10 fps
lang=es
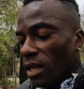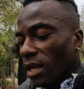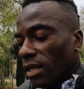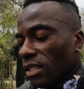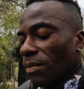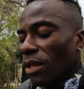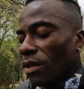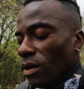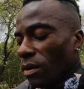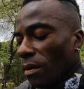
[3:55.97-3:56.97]
Y este
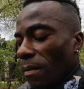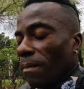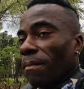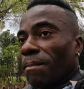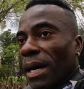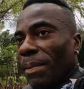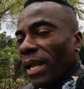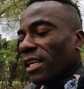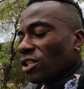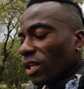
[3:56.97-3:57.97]
vídeo va
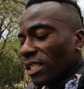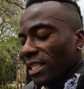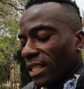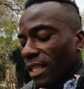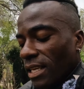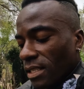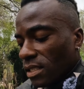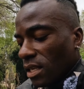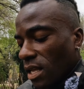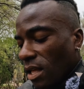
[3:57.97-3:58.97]
para eso, que si
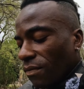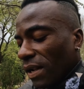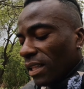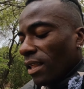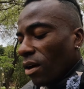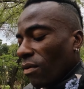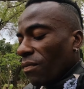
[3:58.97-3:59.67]
tenéis falta de